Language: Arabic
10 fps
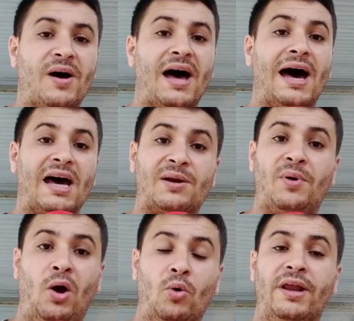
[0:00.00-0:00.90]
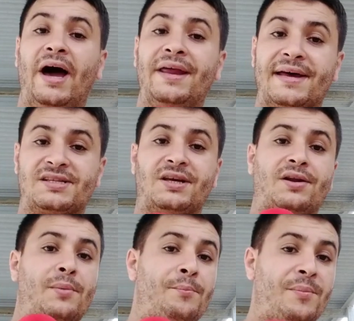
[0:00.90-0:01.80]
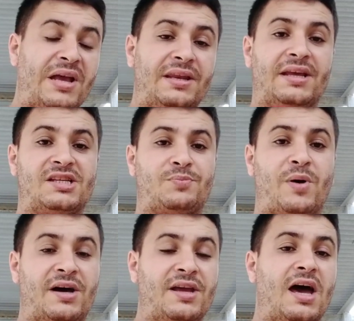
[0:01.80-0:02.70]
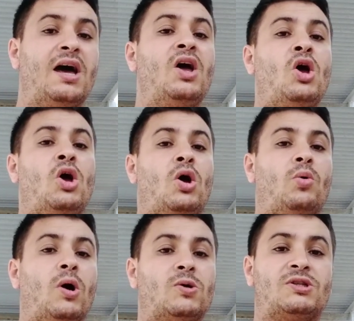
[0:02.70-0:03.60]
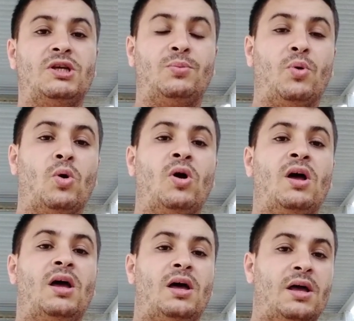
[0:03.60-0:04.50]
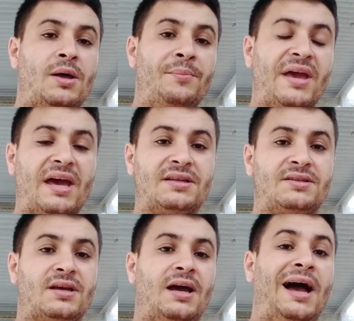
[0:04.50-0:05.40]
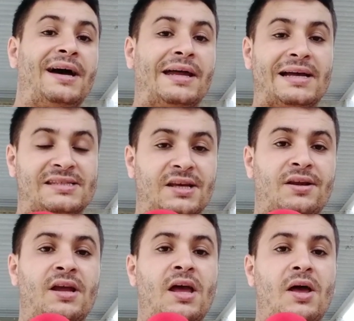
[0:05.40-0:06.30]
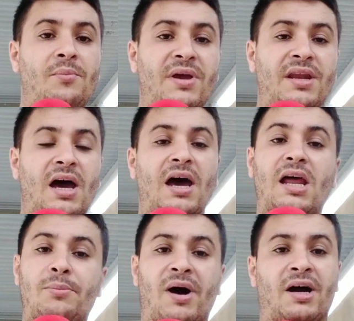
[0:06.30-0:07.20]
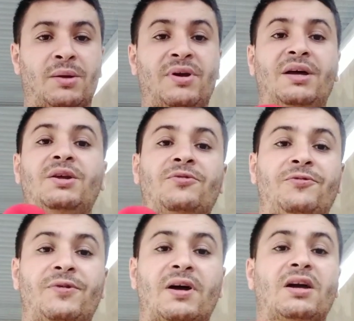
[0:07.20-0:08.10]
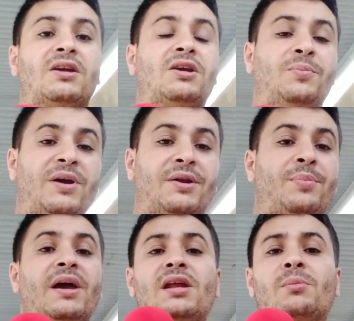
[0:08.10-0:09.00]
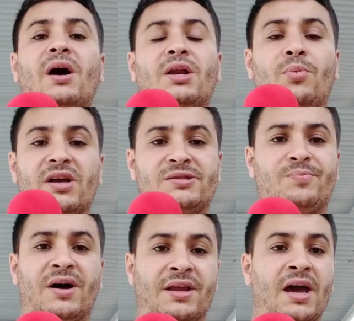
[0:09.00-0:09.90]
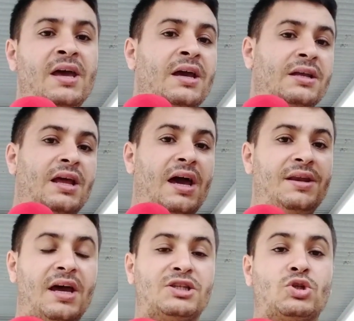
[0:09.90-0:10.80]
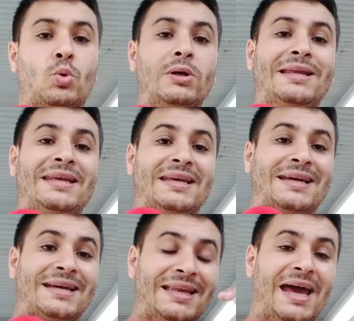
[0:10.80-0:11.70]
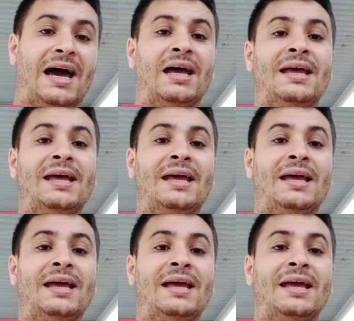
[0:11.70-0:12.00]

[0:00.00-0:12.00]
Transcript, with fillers: 40 عناصر من إسبانيا وأصيبوا 100 آه، عناصر من المغرب يعني فرق كبير بين المغرب وإسبانيا لأن شكون اللي كلا